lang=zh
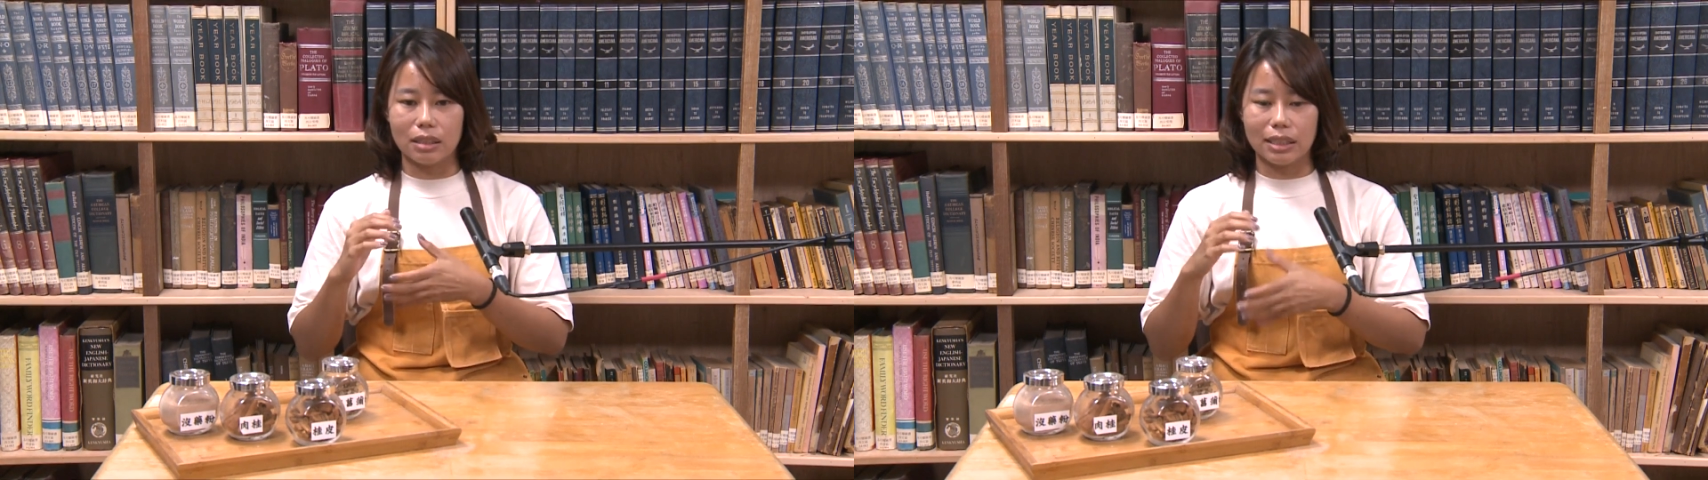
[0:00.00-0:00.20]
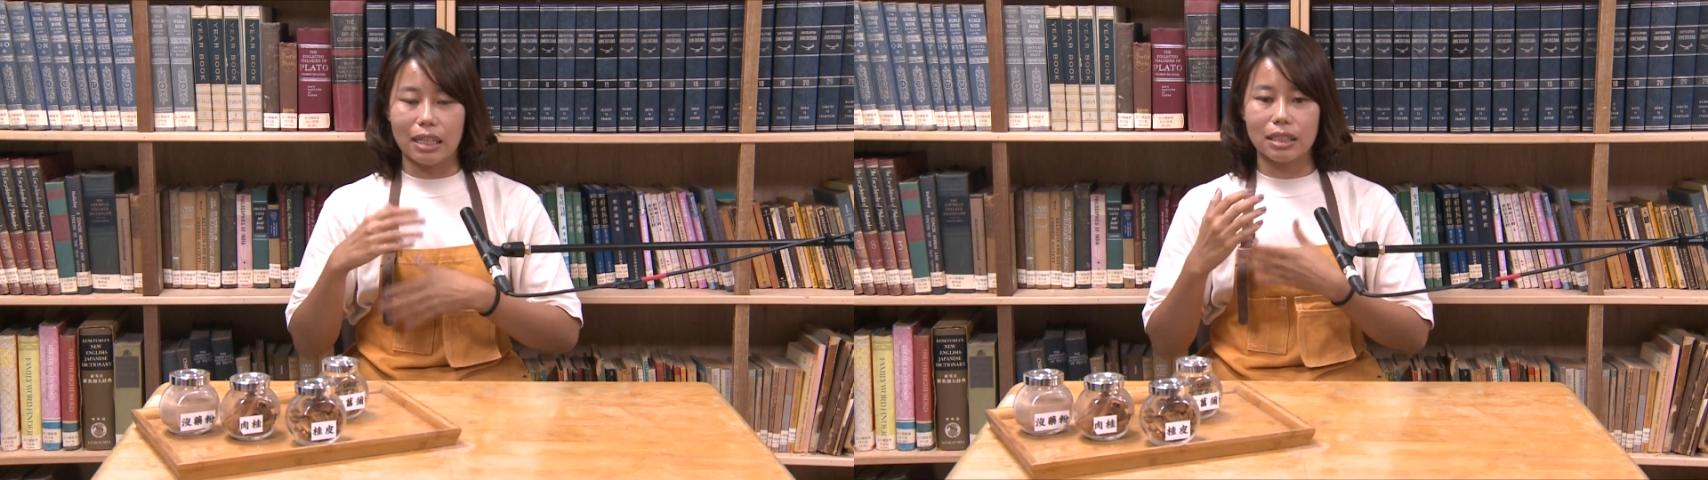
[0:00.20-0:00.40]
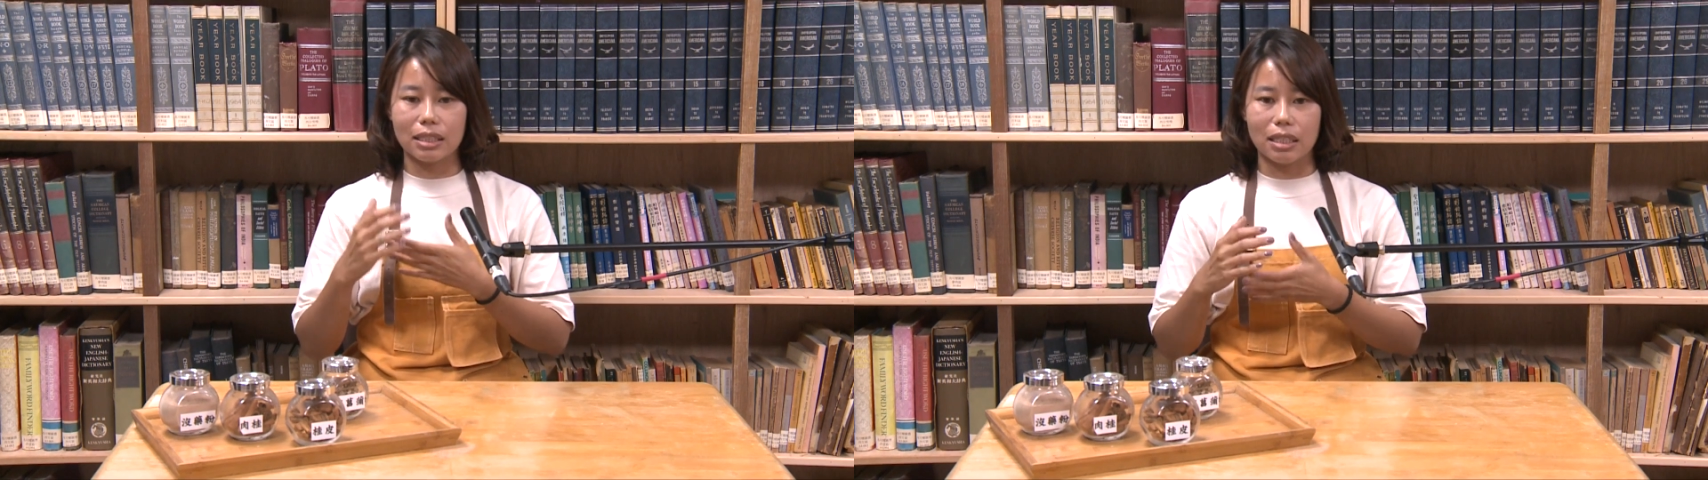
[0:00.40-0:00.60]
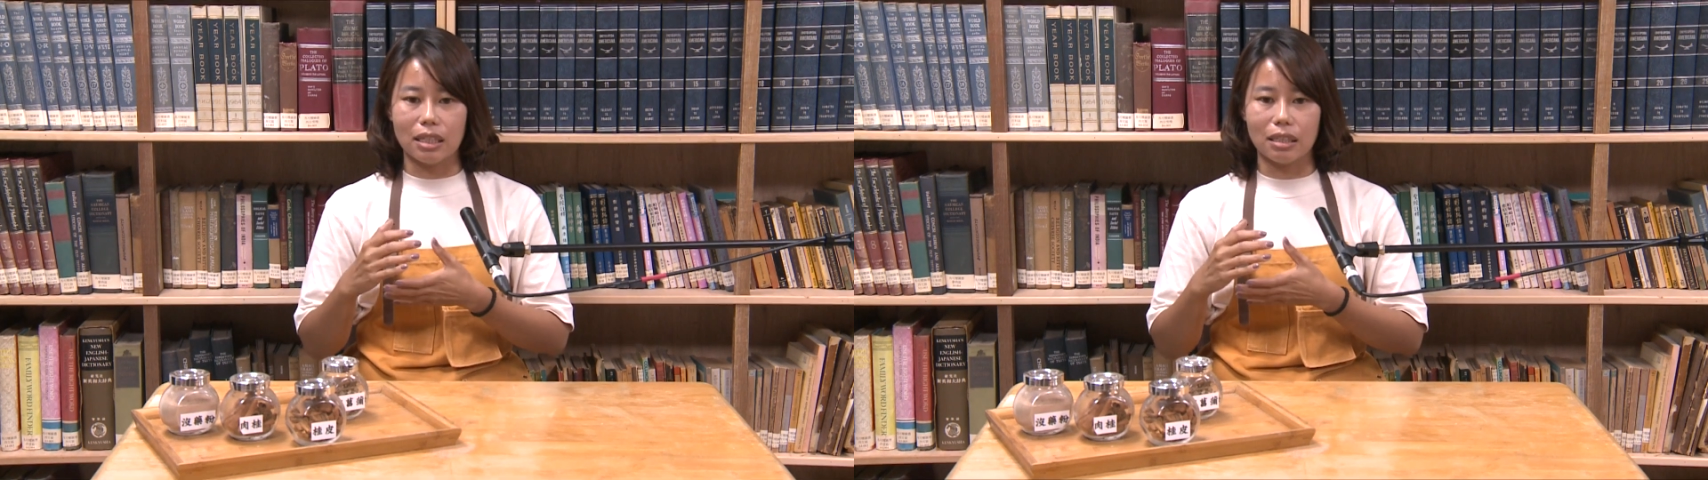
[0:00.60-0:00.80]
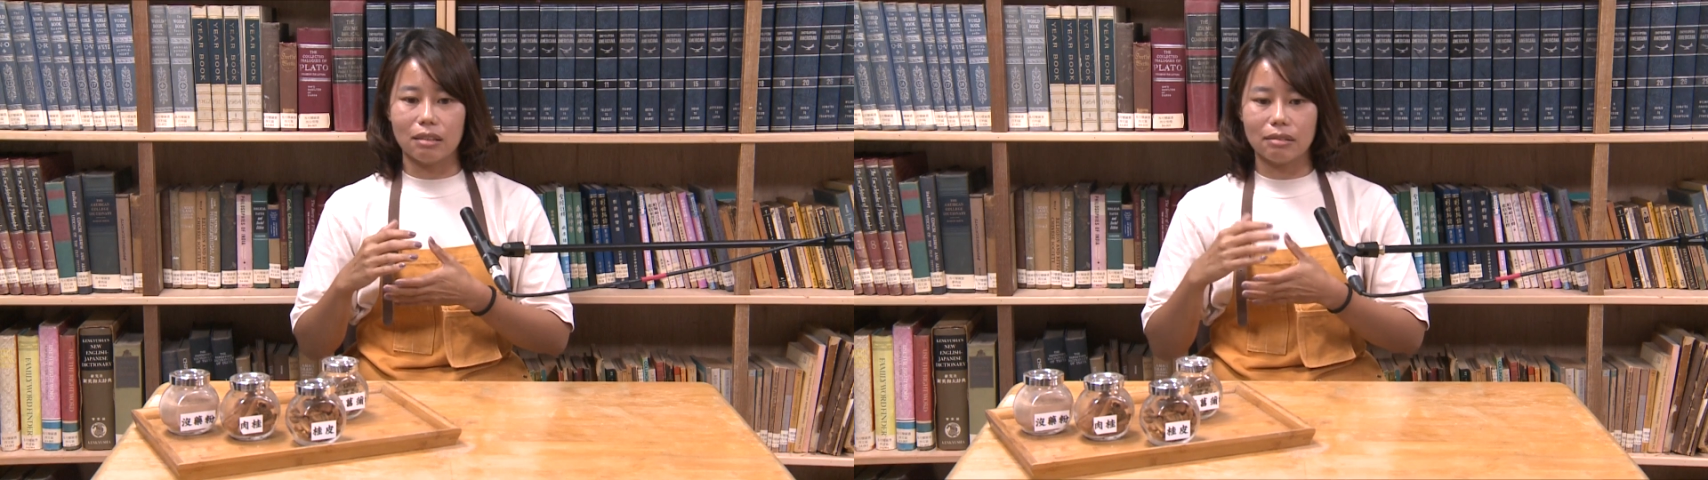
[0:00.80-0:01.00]
讲
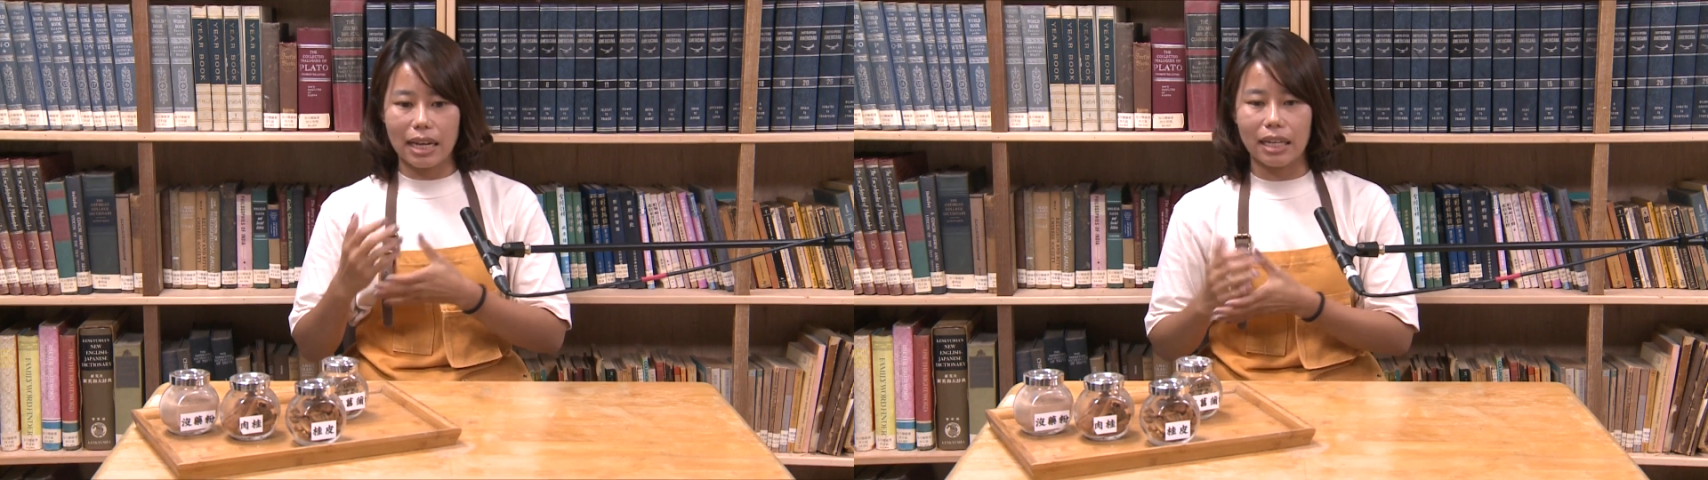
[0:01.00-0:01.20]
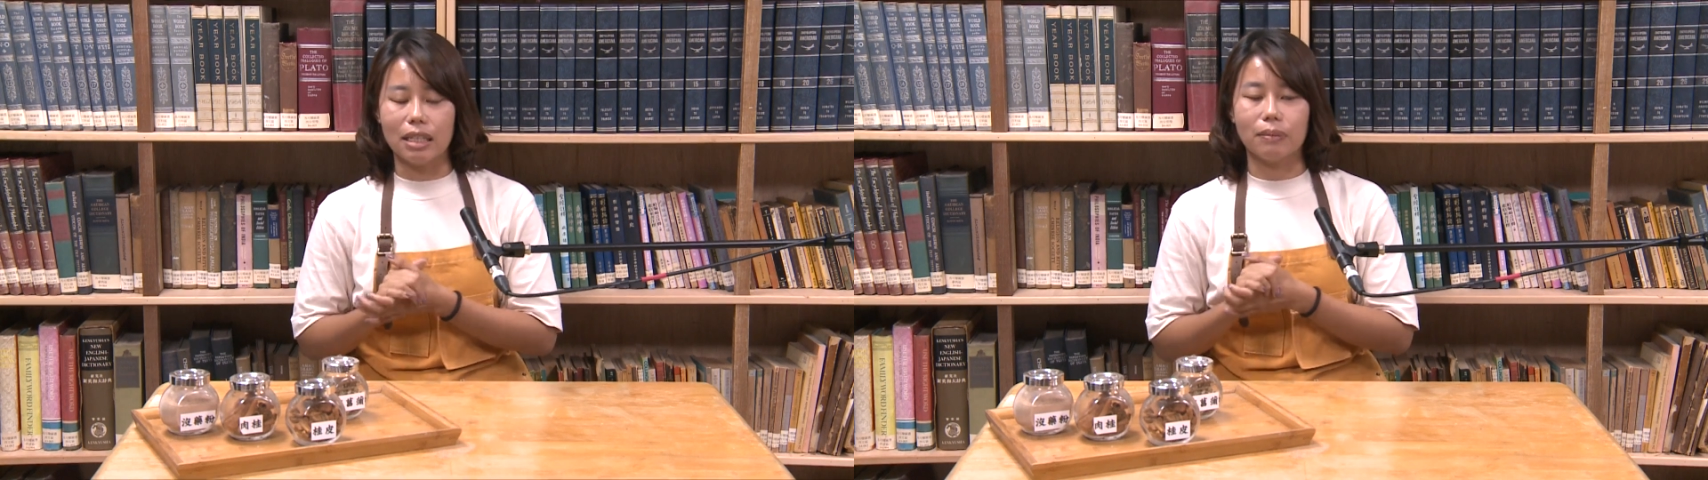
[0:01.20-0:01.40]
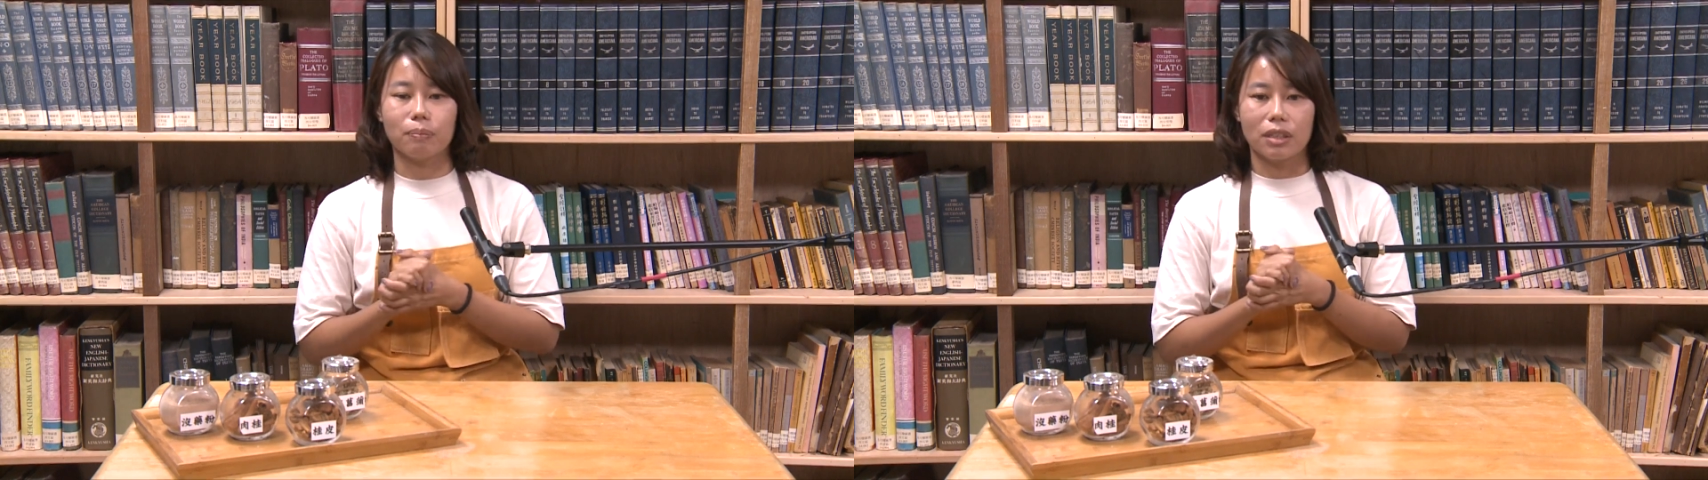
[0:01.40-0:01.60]
解跟带领。